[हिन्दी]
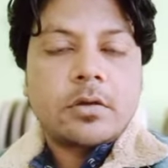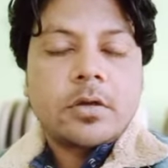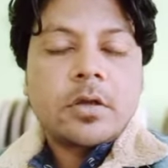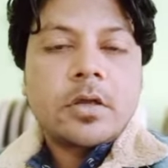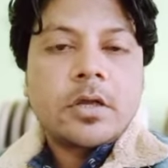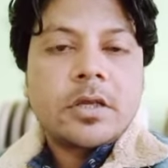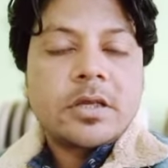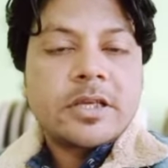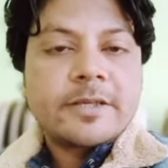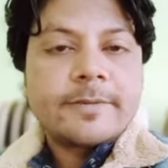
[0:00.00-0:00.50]

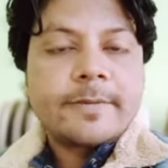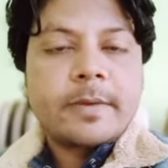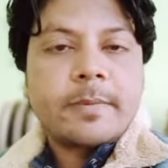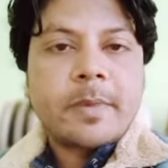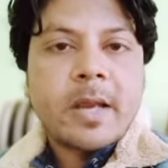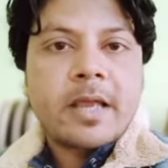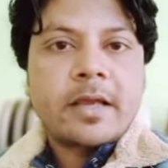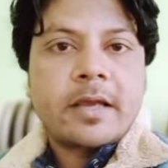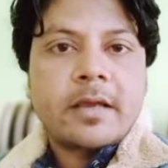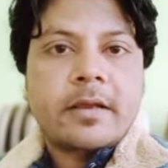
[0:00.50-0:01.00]
किस में
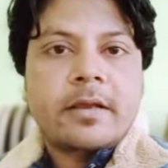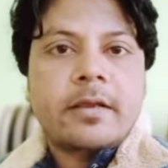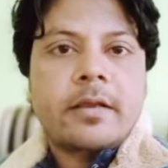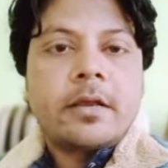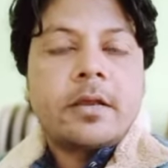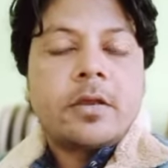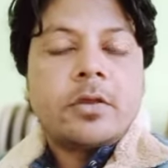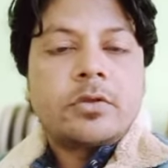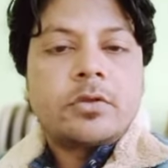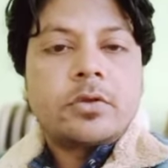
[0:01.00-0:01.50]
अप्लाई कर रहे हैं
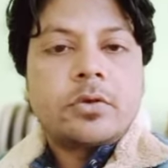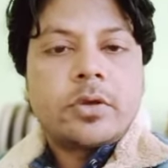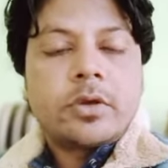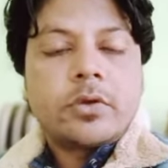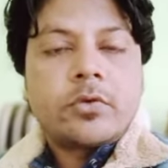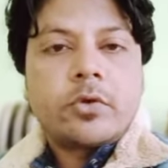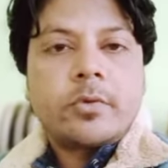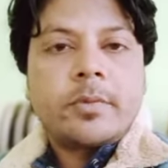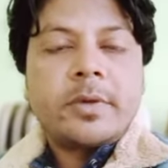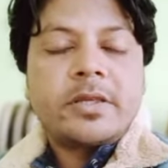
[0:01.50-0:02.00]
तो
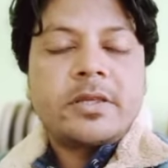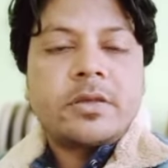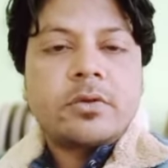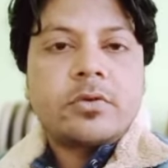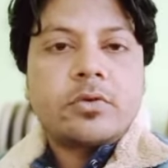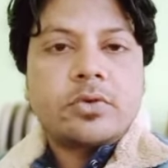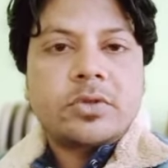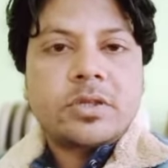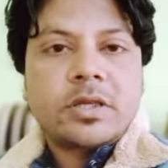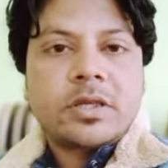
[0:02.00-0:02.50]
रिक्वायरमेंट जरूर
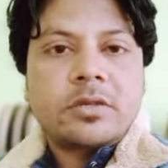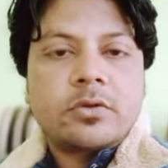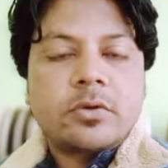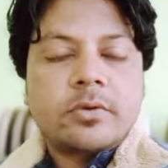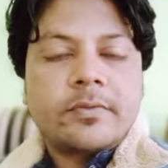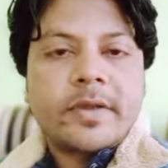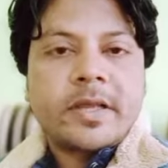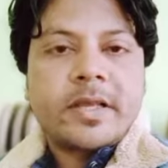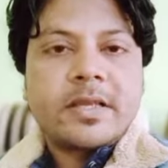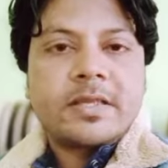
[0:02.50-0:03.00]
उसका जो
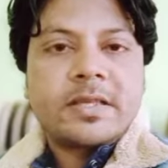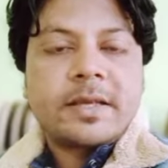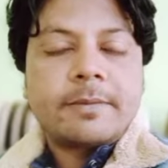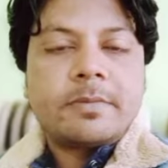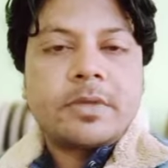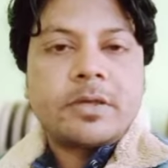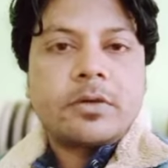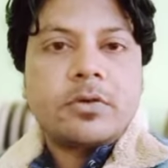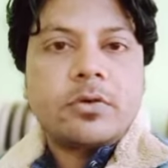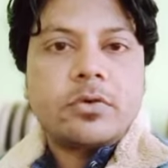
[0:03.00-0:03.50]
वैकेंसी आप
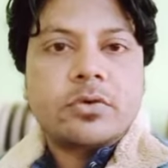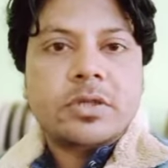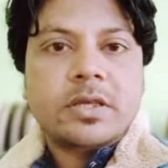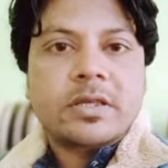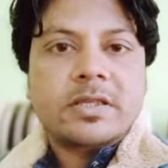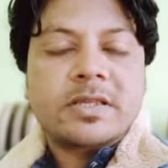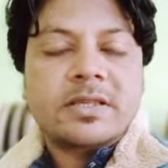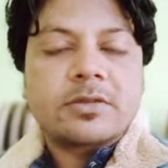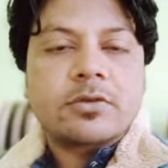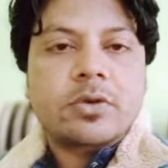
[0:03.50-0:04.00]
देखो उसका
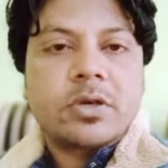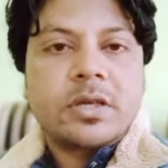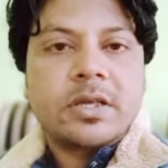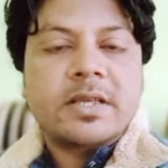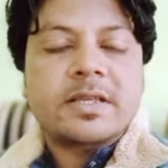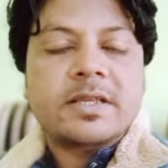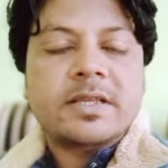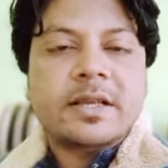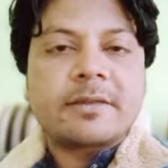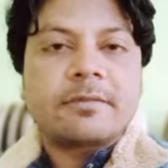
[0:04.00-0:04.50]
स्क्रीनशॉट
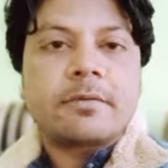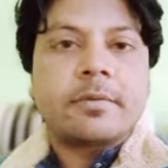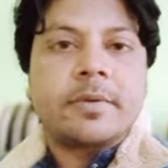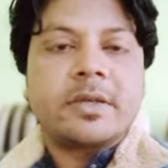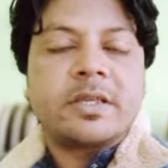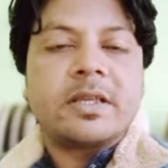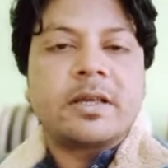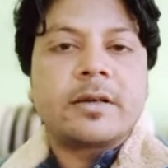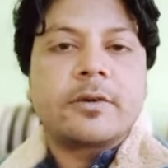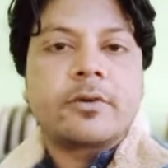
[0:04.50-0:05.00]
लेके साथ में भेज
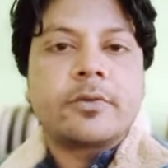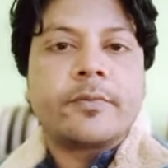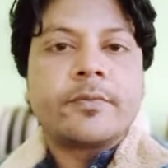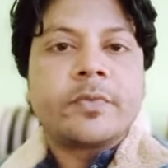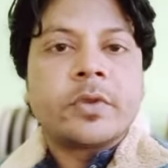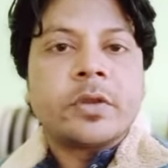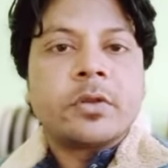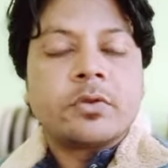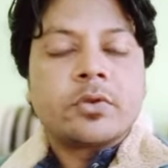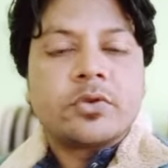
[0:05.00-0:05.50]
दिया करो
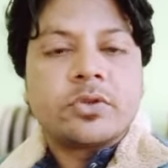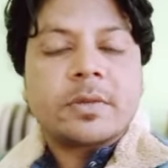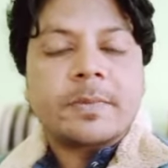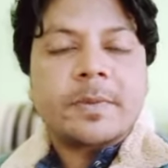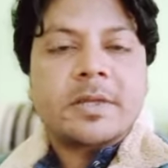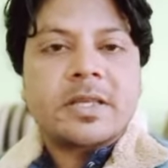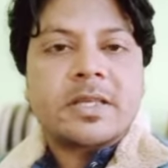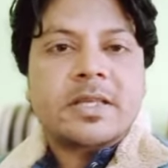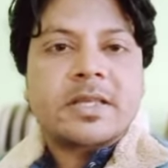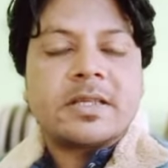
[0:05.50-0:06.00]
तो उससे
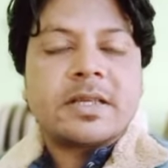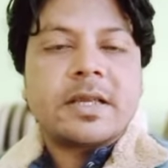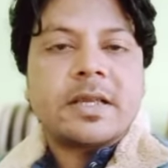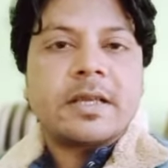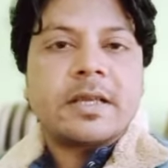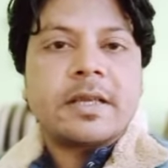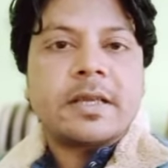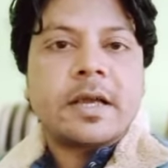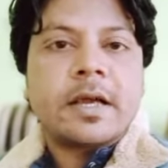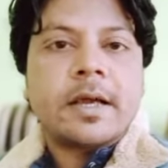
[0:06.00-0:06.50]
पता चल जाए
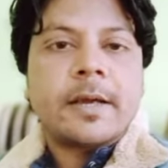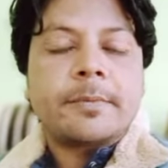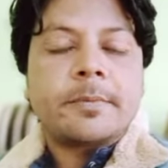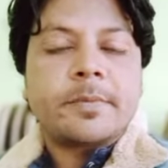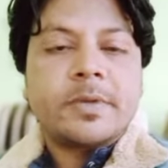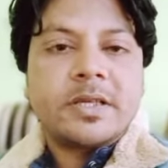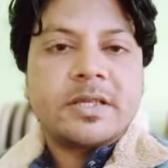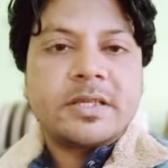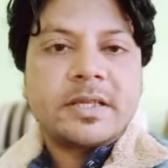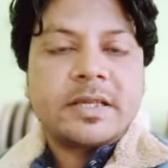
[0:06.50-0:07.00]
कि हाँ आप
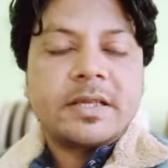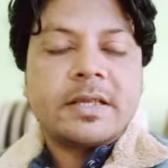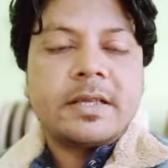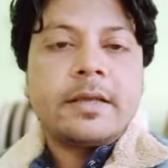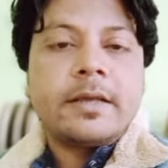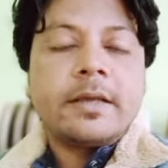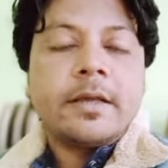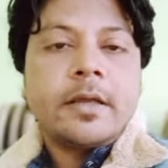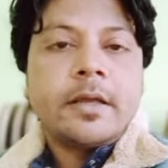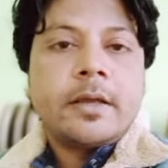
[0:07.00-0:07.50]
इसके लिए
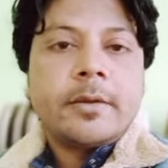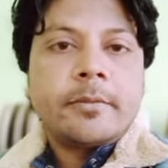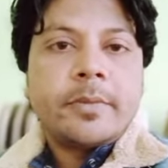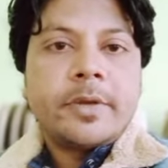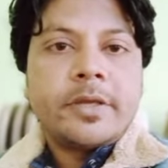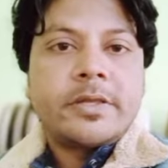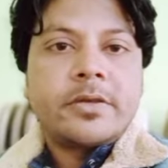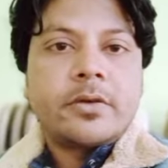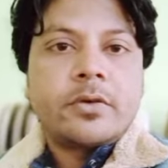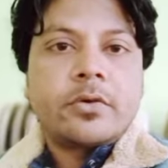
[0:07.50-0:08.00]

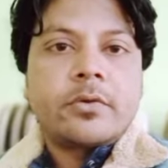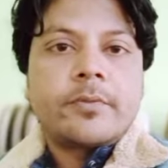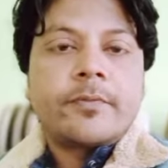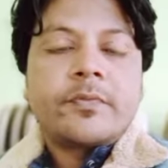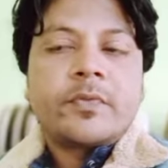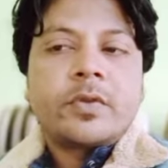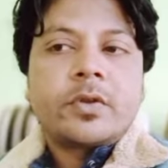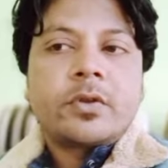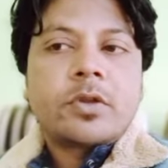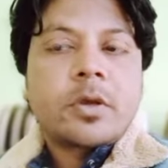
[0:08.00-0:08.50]
भेजे हो
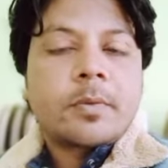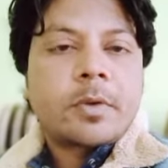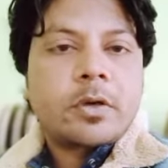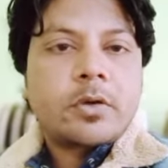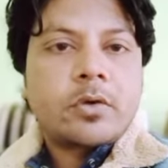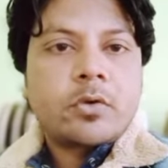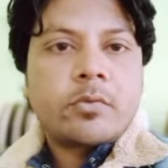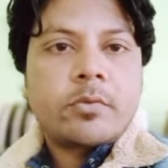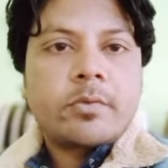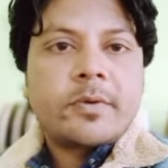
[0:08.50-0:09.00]
तो आपका
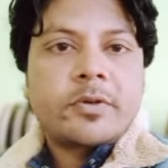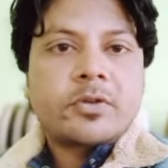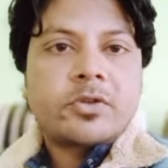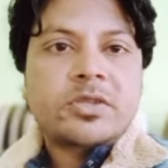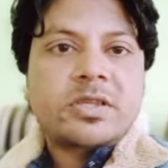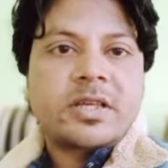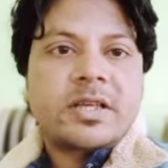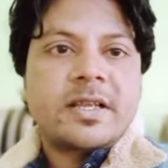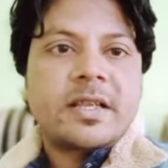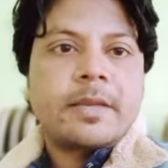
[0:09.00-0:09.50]
डॉक्यूमेंट प्रोसेस
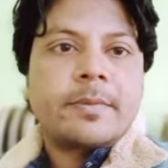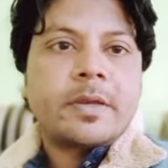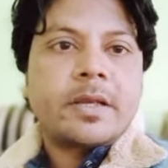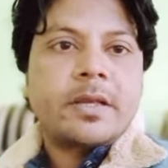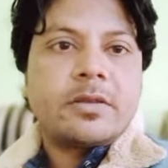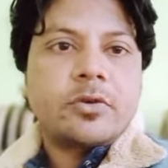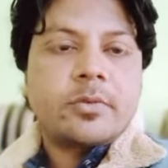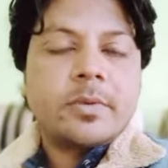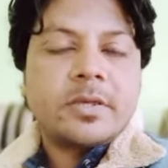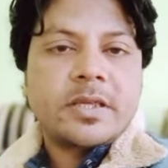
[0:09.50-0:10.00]
करने से पहले
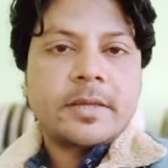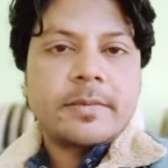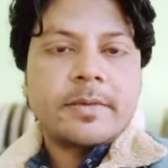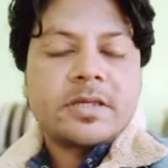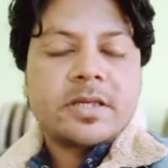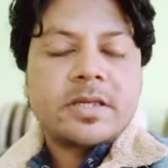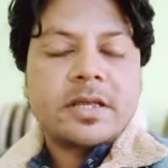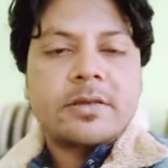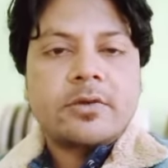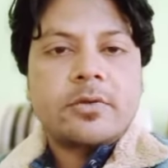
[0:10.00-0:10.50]
जो भी सर्विस
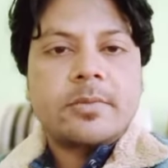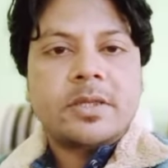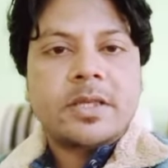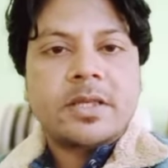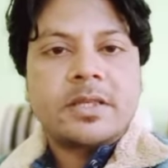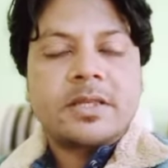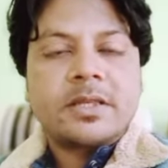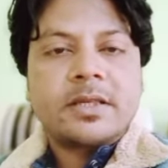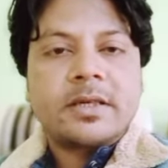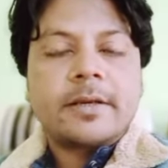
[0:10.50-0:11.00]
चार्ज है वो बता
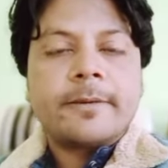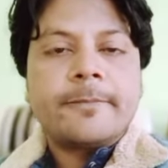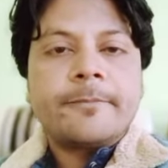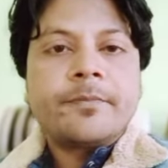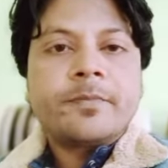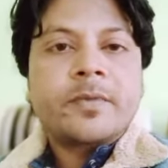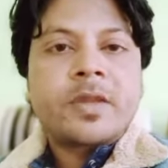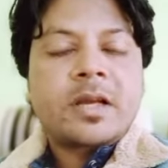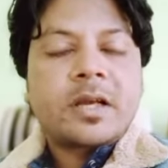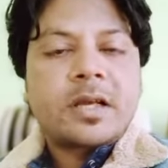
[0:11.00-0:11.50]
दिया जाएगा
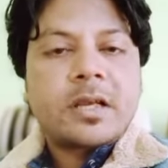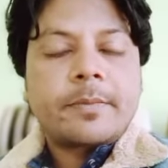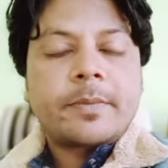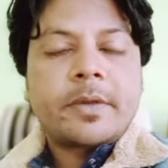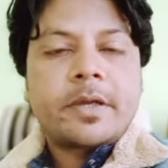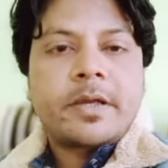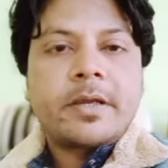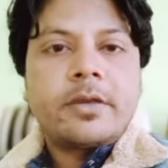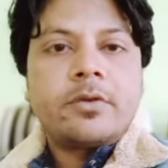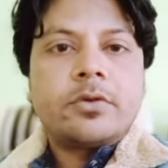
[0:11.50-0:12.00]
अगर आप
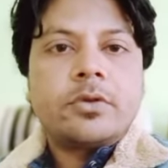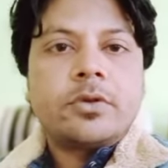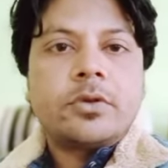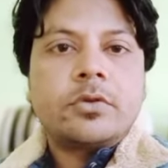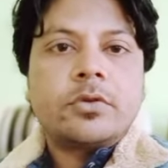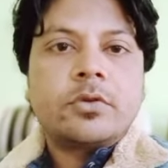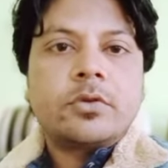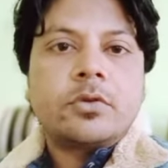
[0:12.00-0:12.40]
एग्री होते हो तो